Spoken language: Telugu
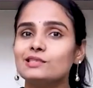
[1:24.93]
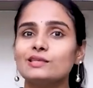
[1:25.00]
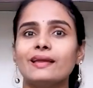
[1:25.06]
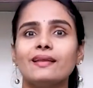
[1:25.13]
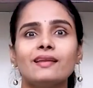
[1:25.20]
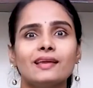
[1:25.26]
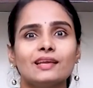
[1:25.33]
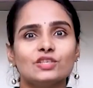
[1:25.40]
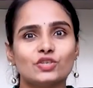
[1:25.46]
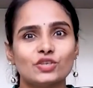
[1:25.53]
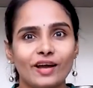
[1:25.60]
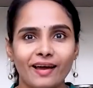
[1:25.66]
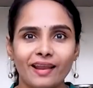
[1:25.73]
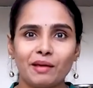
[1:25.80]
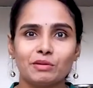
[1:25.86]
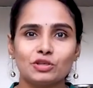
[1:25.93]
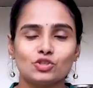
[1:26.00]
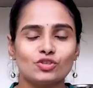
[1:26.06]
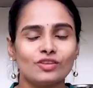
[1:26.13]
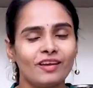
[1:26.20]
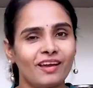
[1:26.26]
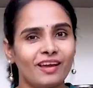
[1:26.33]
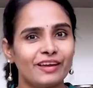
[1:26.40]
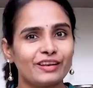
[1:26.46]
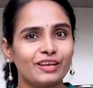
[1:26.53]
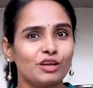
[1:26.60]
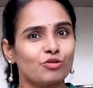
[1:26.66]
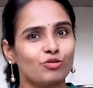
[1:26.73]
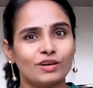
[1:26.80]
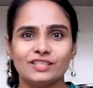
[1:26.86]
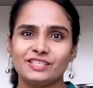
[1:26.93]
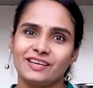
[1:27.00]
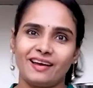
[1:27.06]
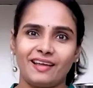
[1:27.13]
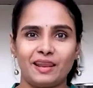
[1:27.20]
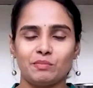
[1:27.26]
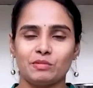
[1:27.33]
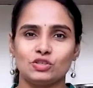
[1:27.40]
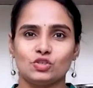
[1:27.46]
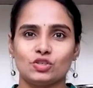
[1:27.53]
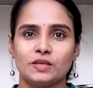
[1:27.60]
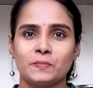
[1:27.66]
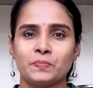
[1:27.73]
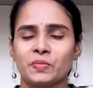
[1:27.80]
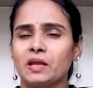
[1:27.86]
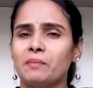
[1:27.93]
స్కిన్కి చాలా మంచిది హెయిర్కి కూడా చాలా మంచిది